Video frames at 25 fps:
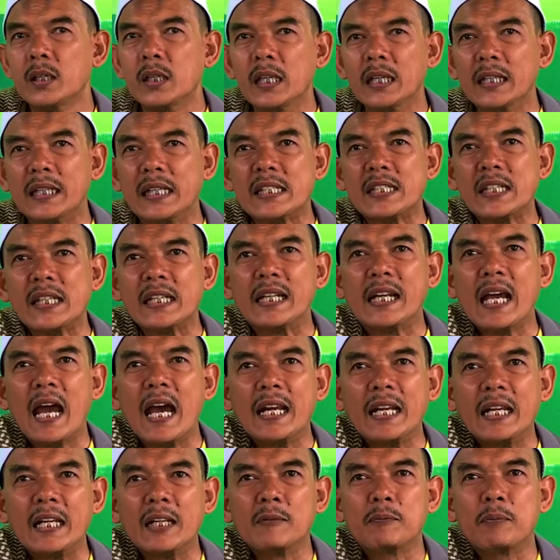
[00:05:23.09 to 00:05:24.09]
iki sing
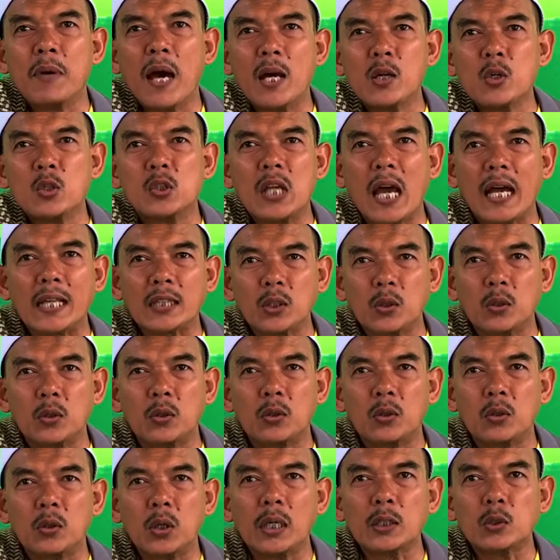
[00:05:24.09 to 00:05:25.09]
garing baru jatuh
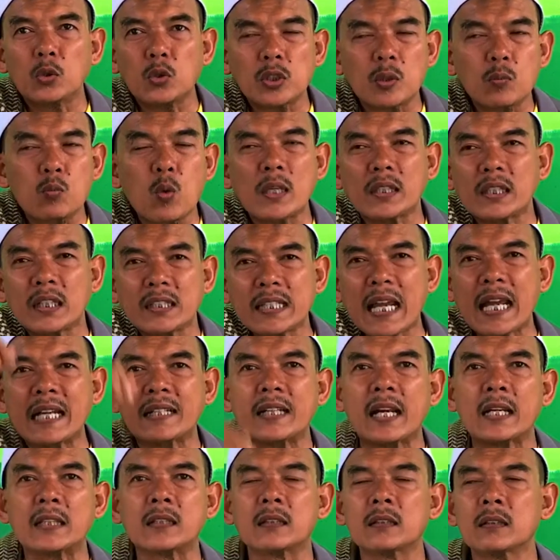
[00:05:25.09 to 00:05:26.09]
itu semua
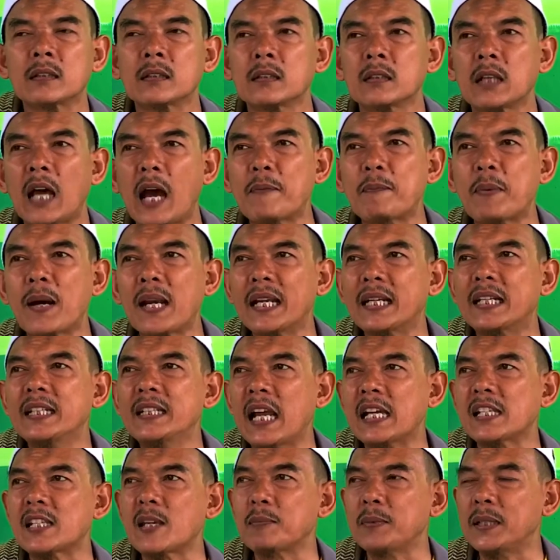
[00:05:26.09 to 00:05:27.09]
tercatat
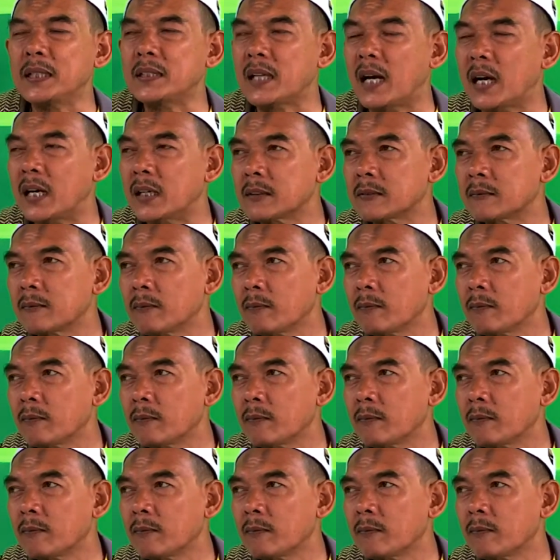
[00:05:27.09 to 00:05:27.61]
apalagi nasib kita